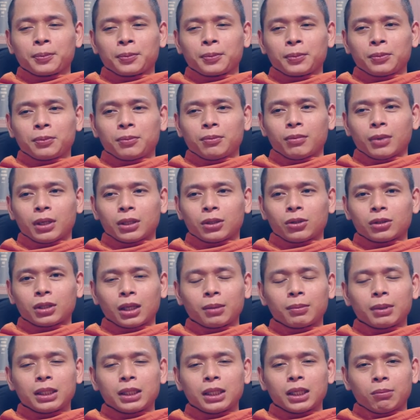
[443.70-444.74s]
mà cho tới
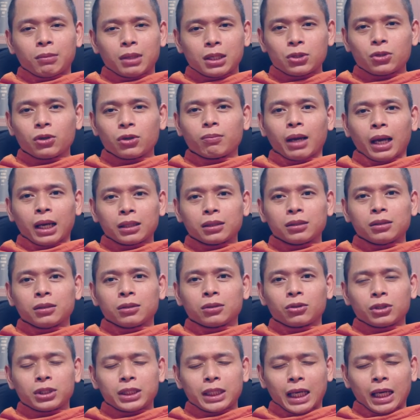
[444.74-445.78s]
bây giờ mới xuất bản được
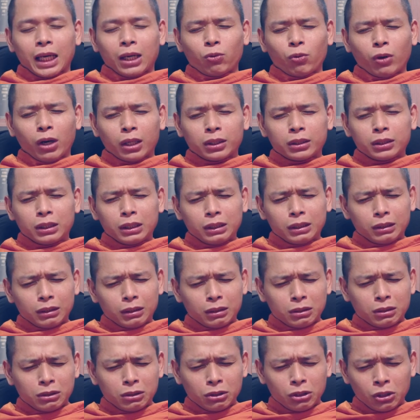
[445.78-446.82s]
nó trải qua rất
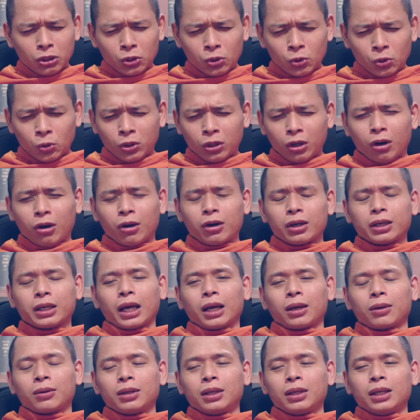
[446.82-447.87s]
nhiều khó
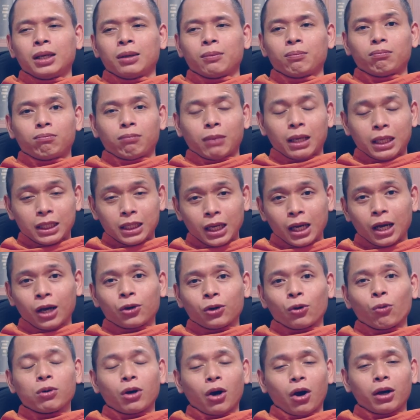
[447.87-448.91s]
khăn bây giờ
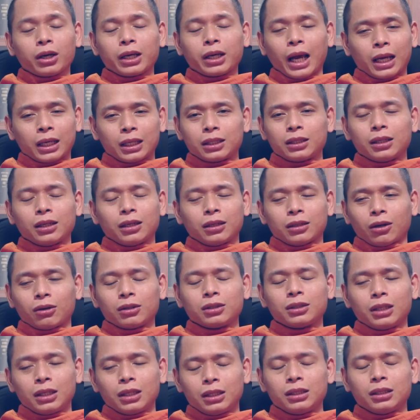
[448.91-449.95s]
cũng khó khăn chứ đừng nói
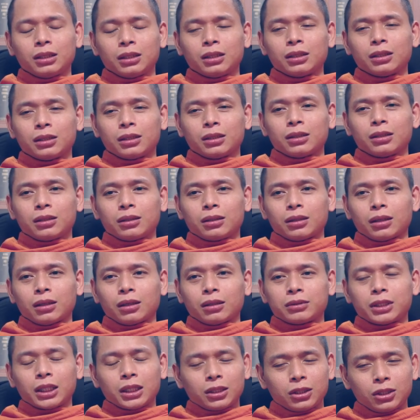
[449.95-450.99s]
chi
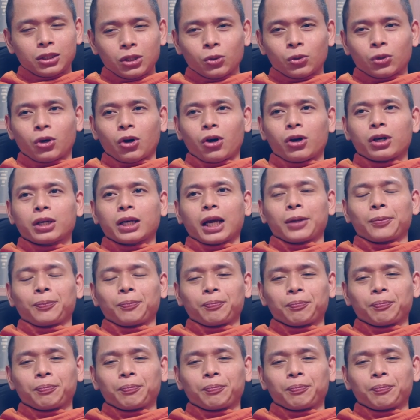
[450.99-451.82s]
rất nhiều khó khăn